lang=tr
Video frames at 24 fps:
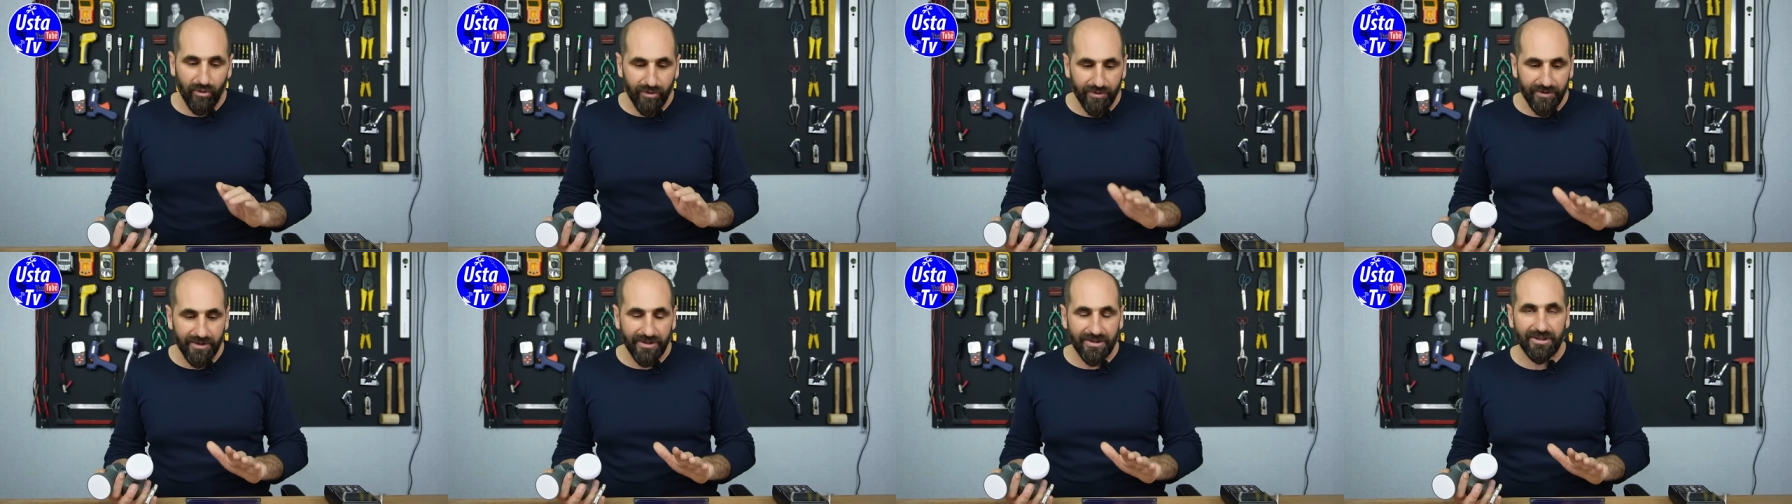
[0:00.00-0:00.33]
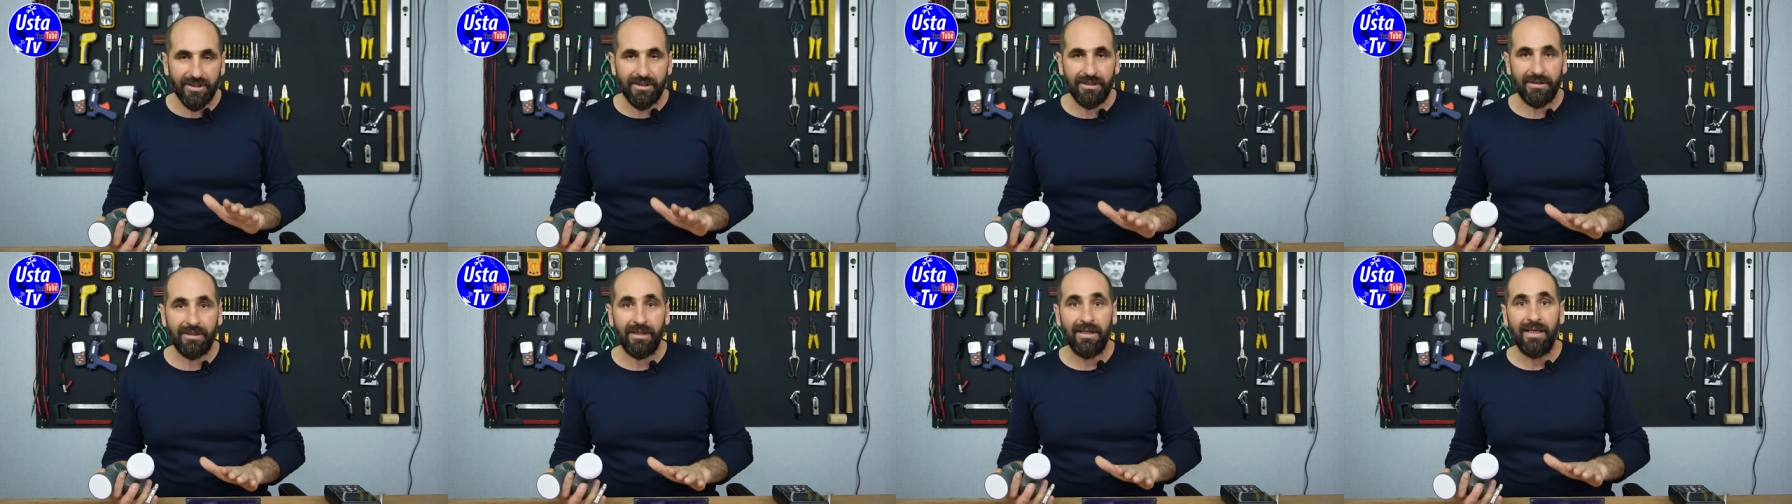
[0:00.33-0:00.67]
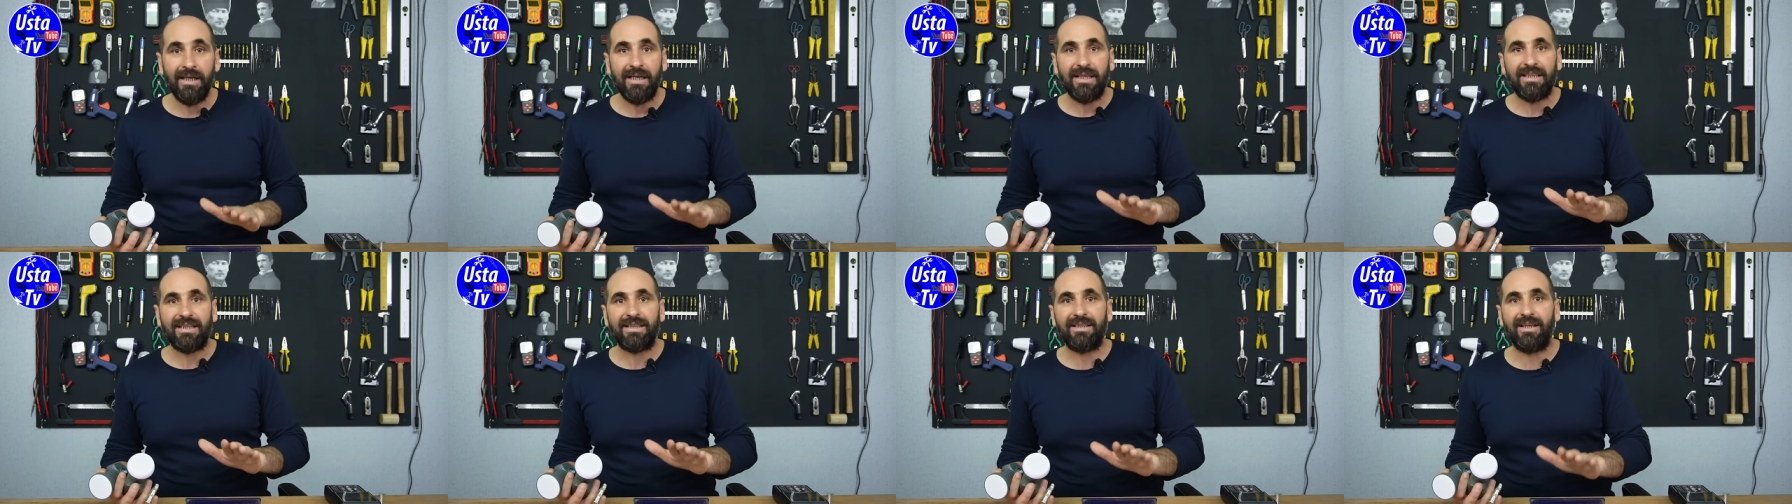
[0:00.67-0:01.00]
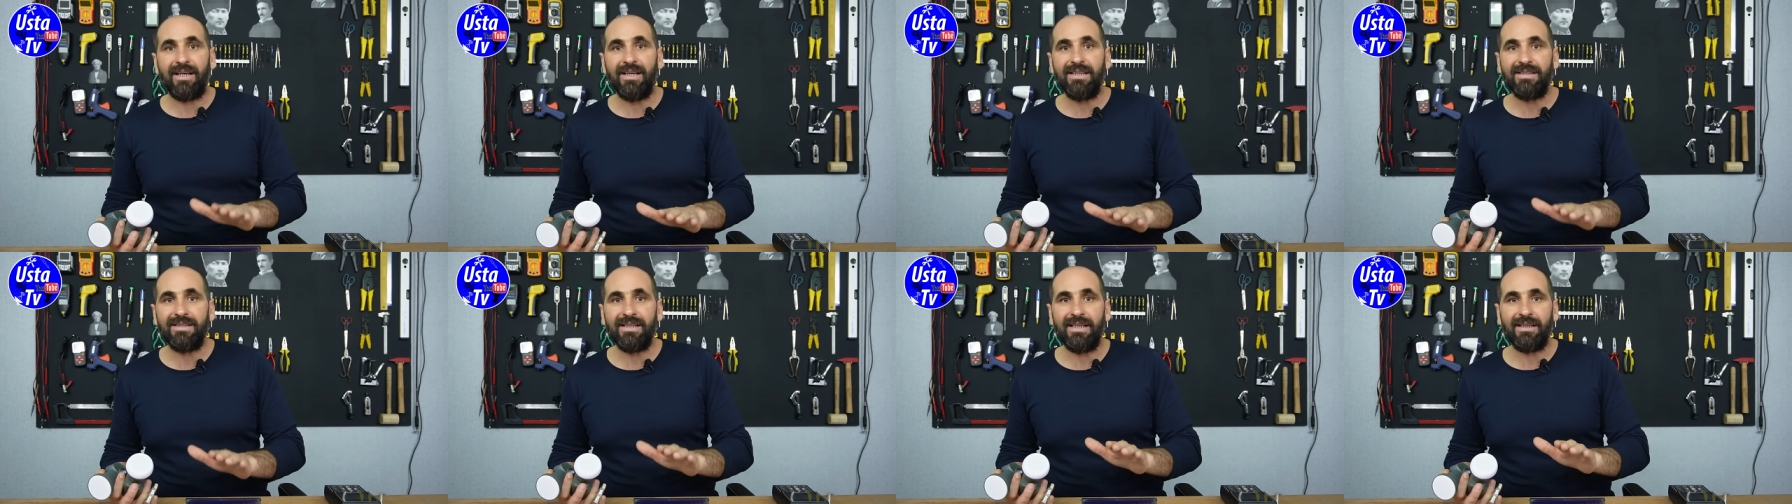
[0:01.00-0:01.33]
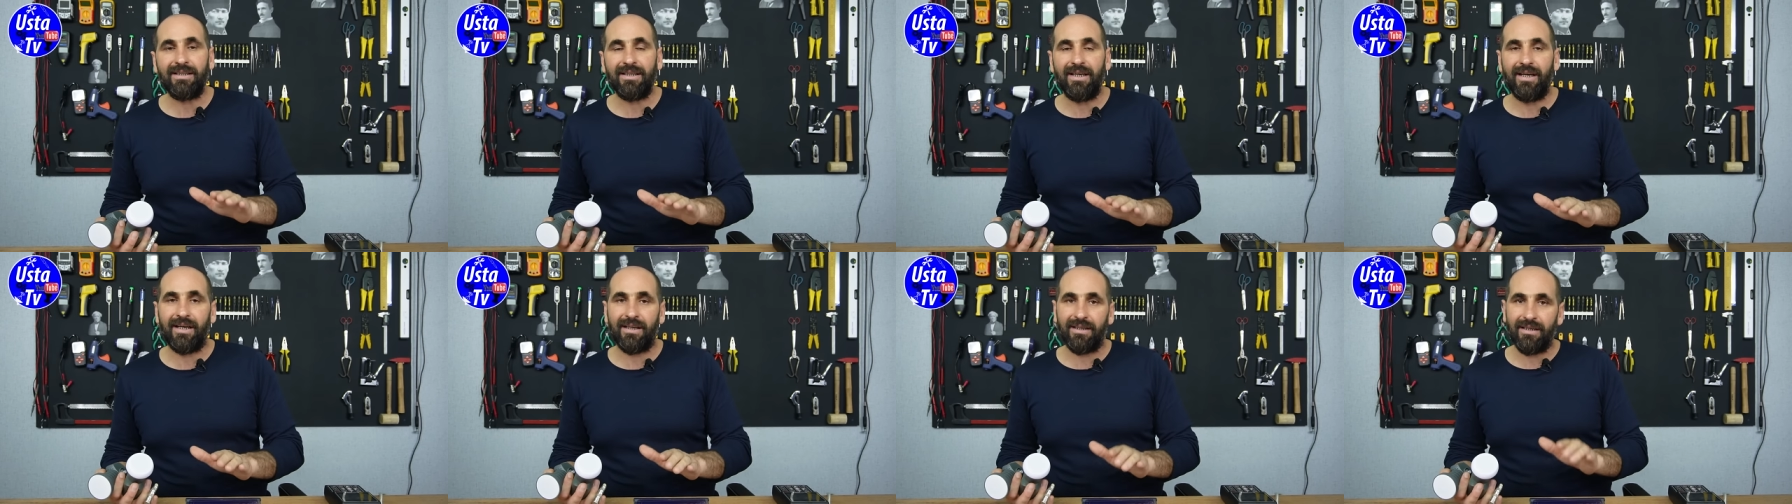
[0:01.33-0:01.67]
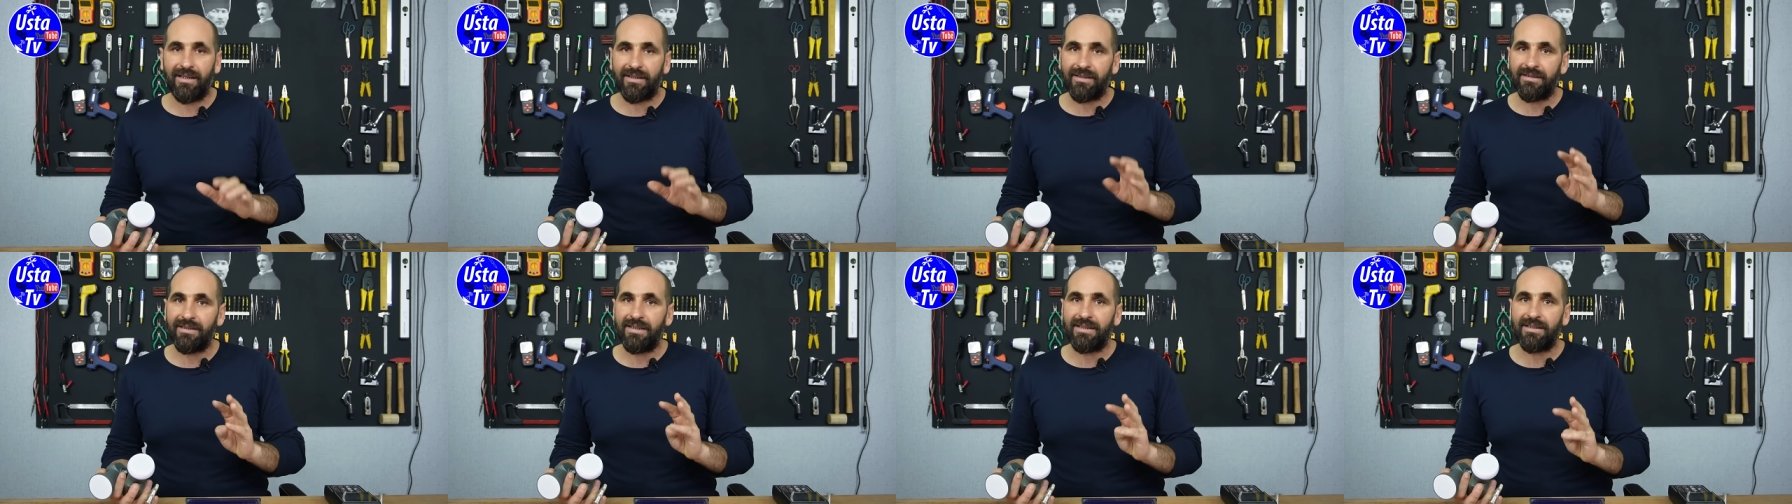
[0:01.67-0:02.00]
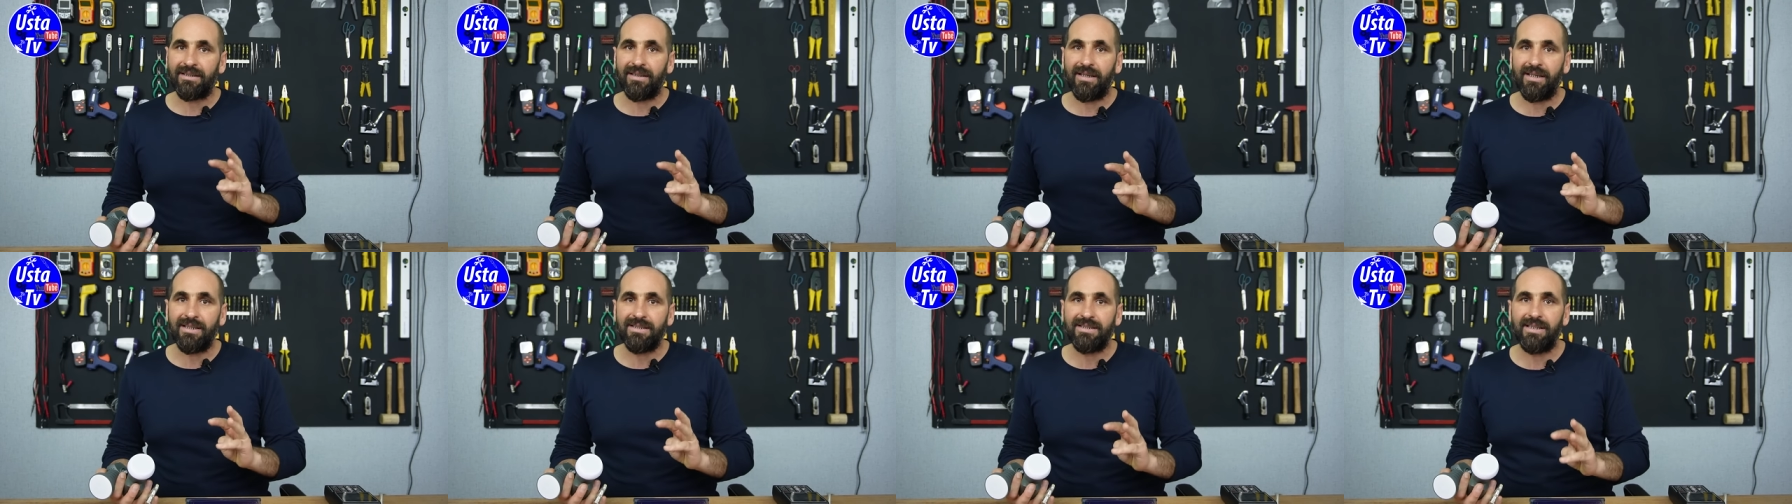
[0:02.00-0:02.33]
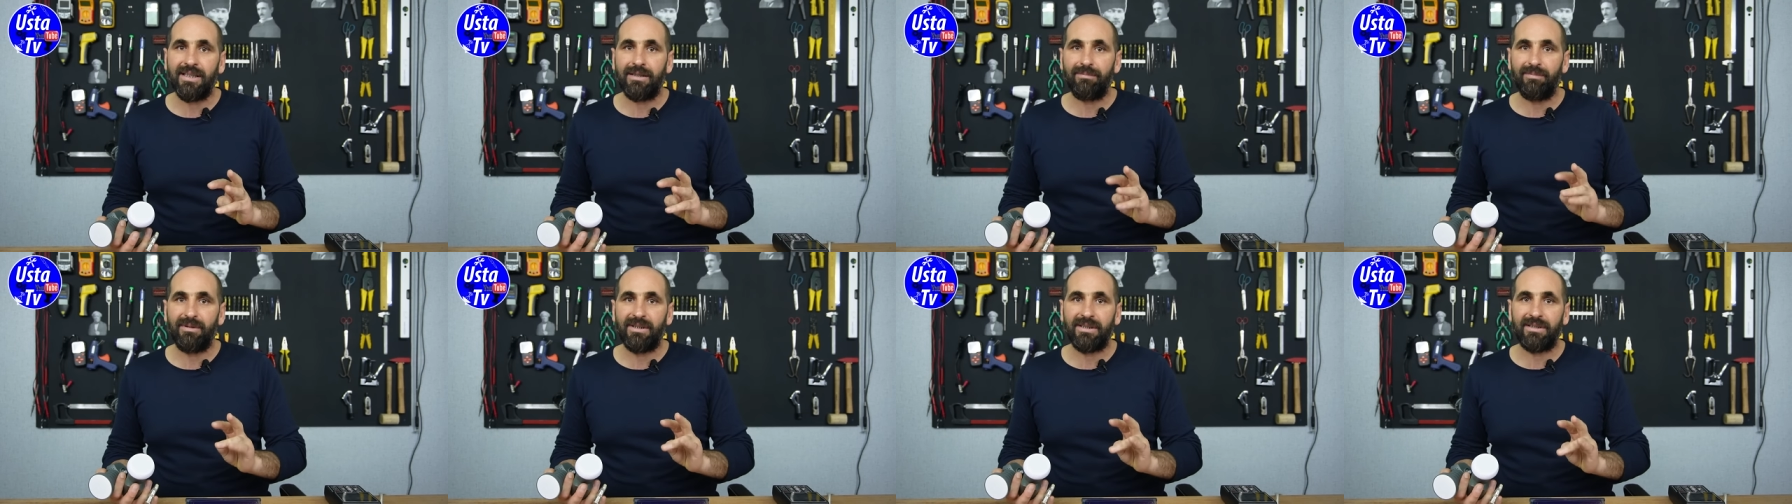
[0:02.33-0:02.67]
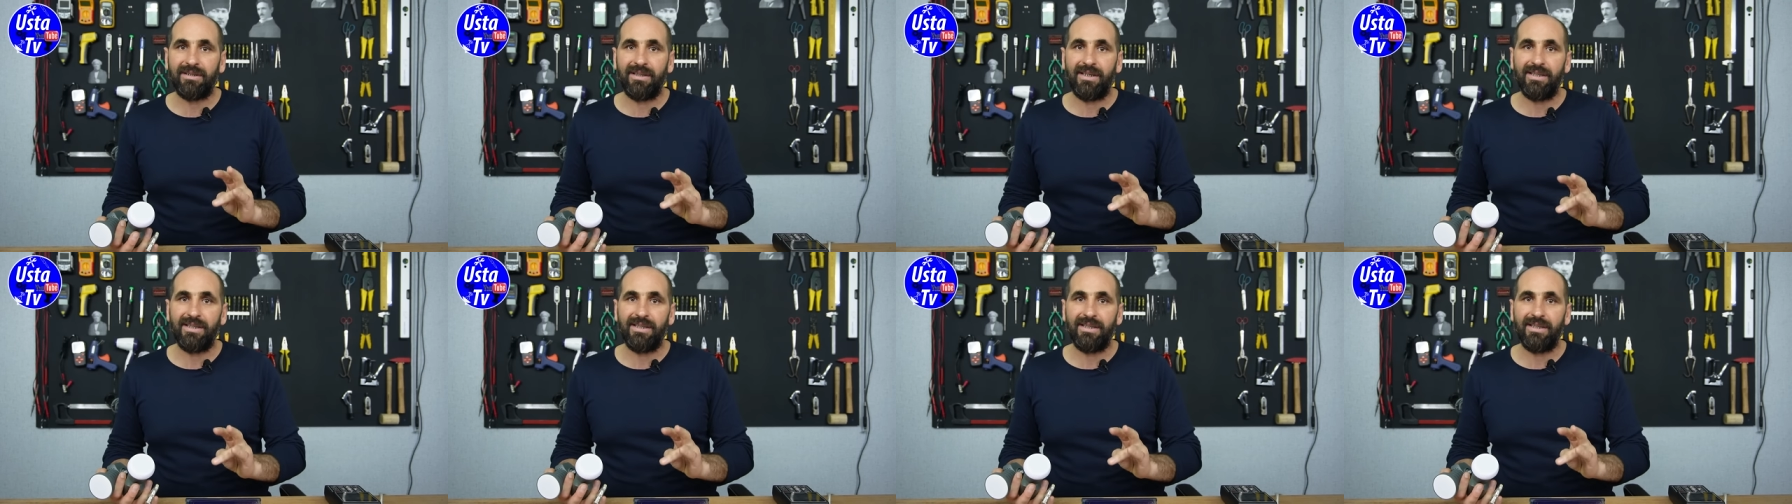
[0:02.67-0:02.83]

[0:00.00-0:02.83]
Onun için Dayzek ayarlarında Dayzek 1,